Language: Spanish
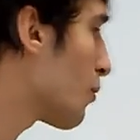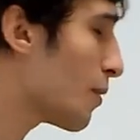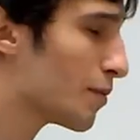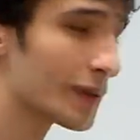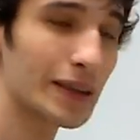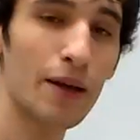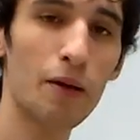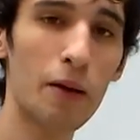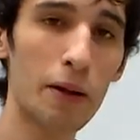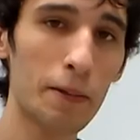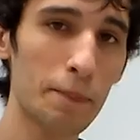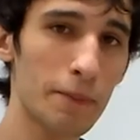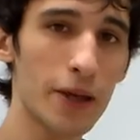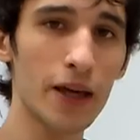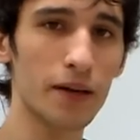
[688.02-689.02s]
los vamos a
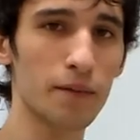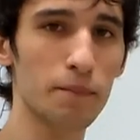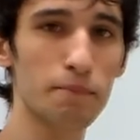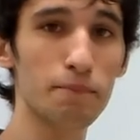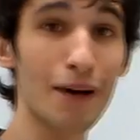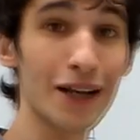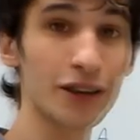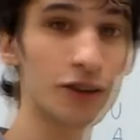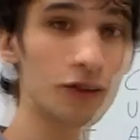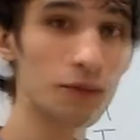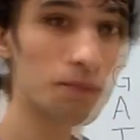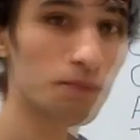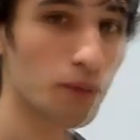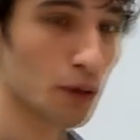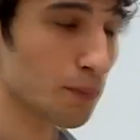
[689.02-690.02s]
ver bien, paso
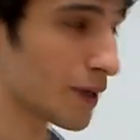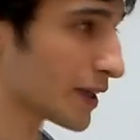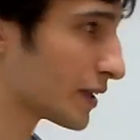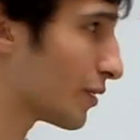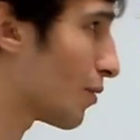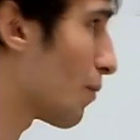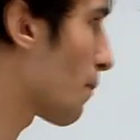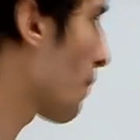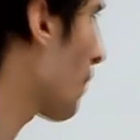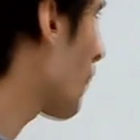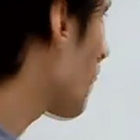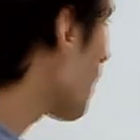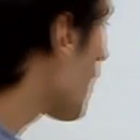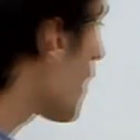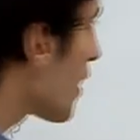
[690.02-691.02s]
por paso.
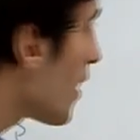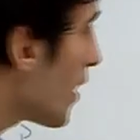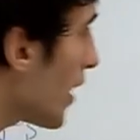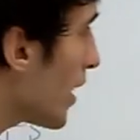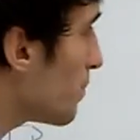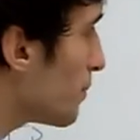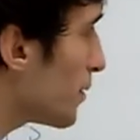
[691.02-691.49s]
El